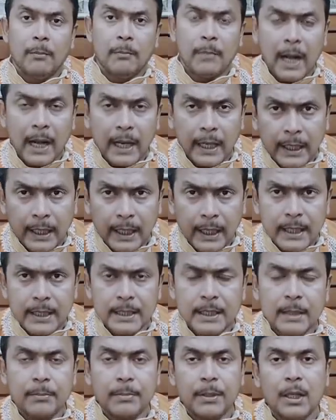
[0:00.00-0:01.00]
ভাগ্যের
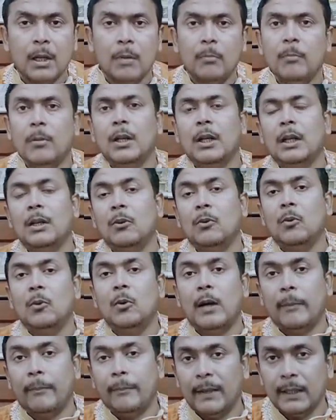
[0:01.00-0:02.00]
যে
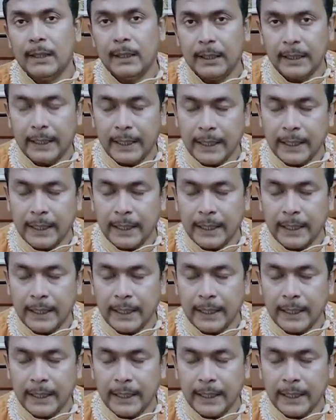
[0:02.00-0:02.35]
বিড়ম্বনাগুলো আপনাদের